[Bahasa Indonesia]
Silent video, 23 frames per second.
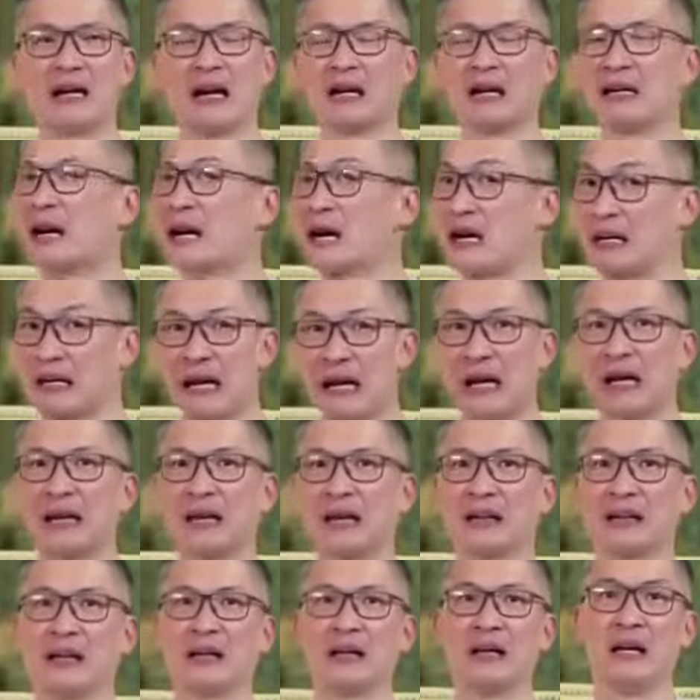Anda akan
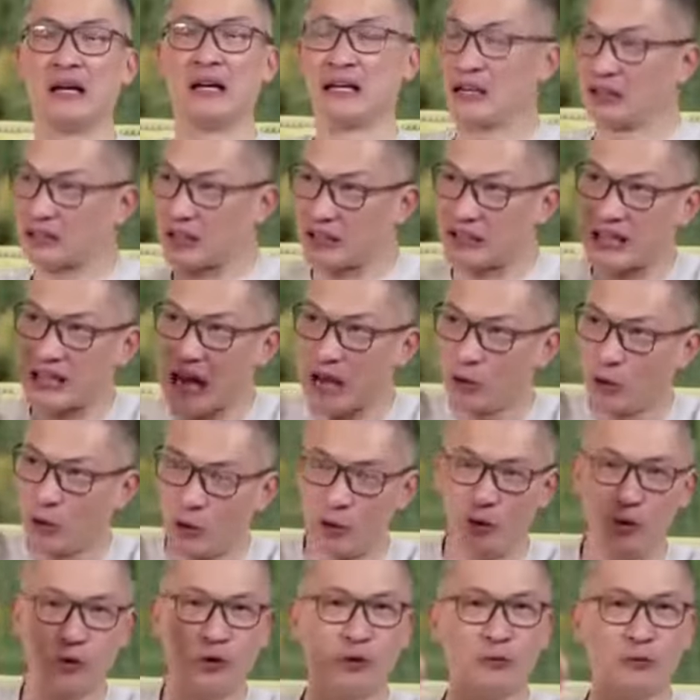kaget. Yang
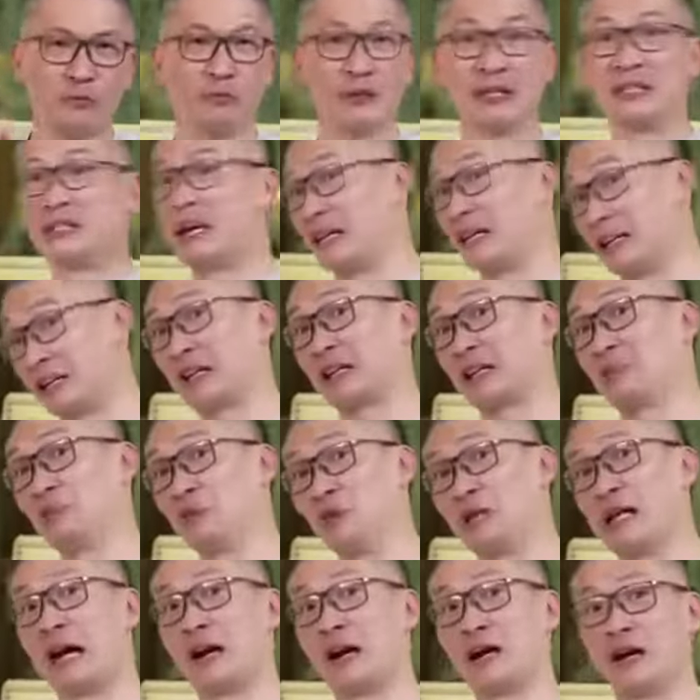terdahulu menjadi
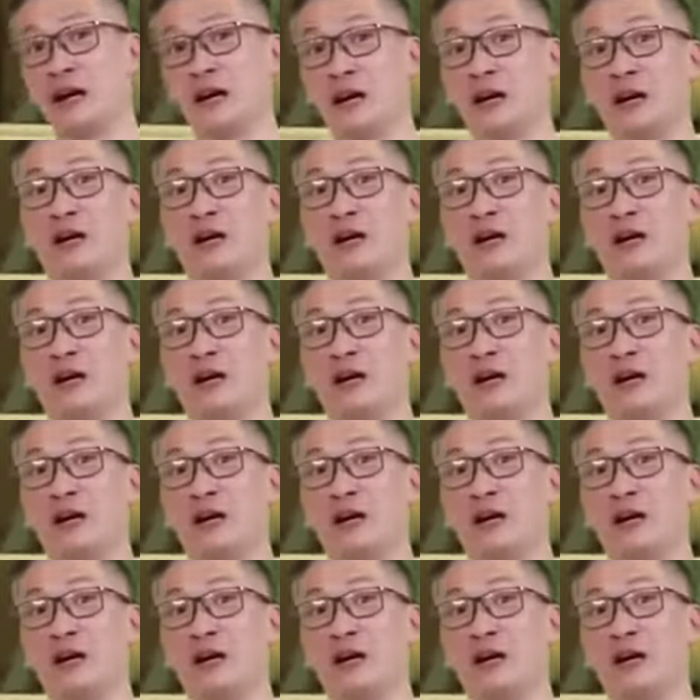terkemudian.